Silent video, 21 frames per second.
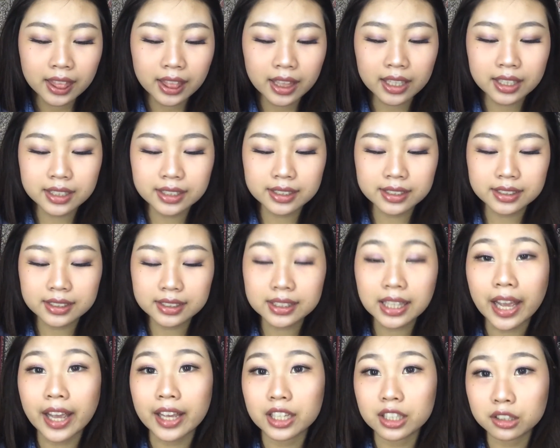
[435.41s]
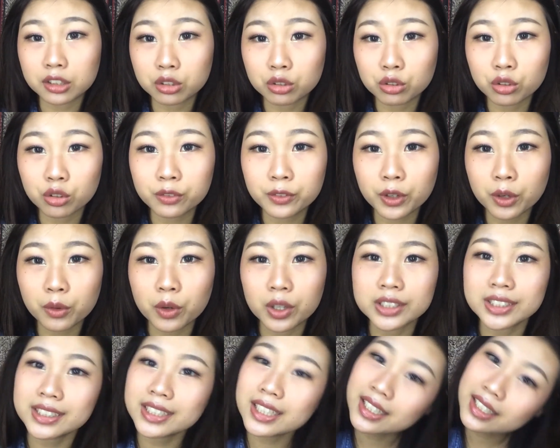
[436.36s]
Uh, eh, thank you for
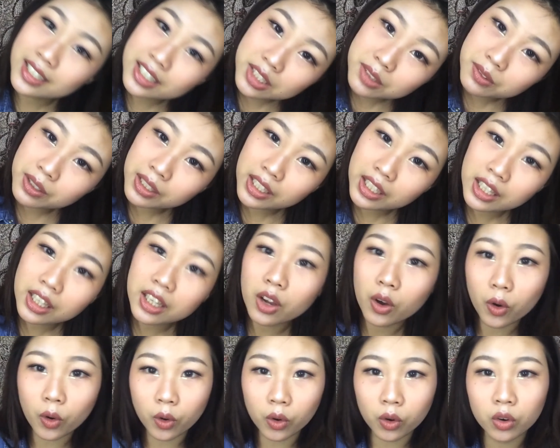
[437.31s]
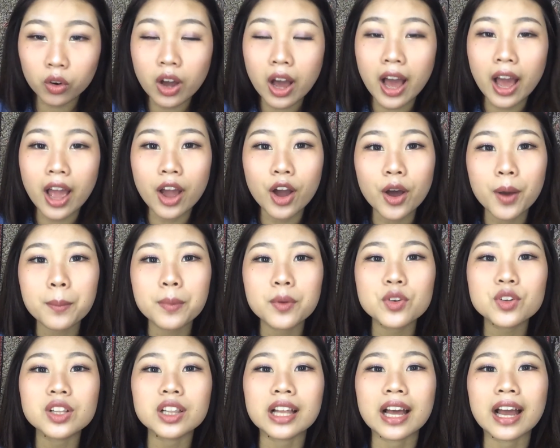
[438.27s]
watching this video. I hope
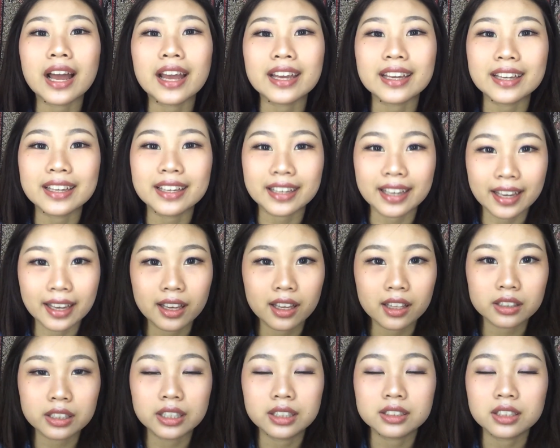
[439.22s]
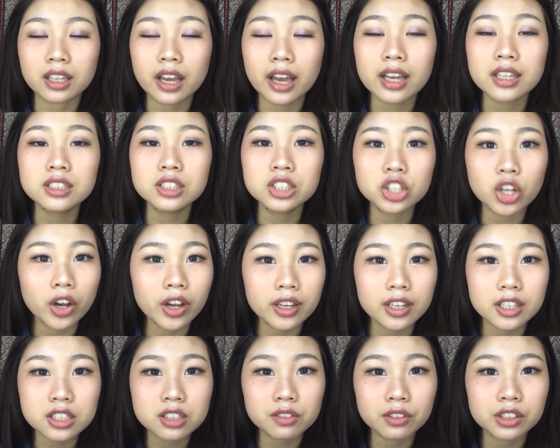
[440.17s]
you like it and enjoy
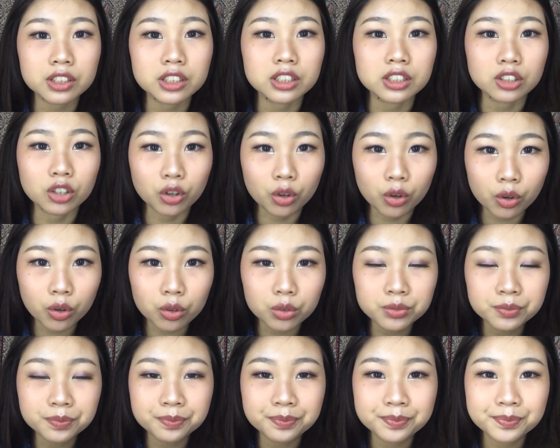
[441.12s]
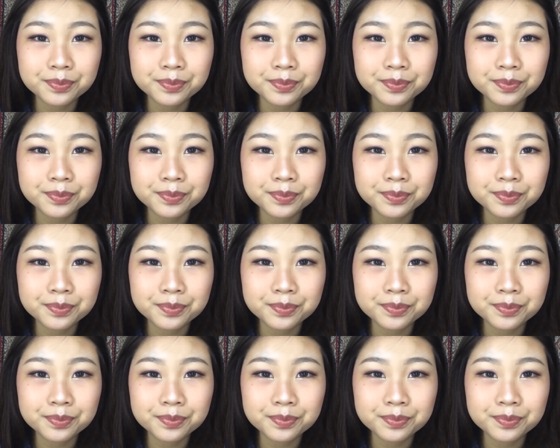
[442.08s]
this video.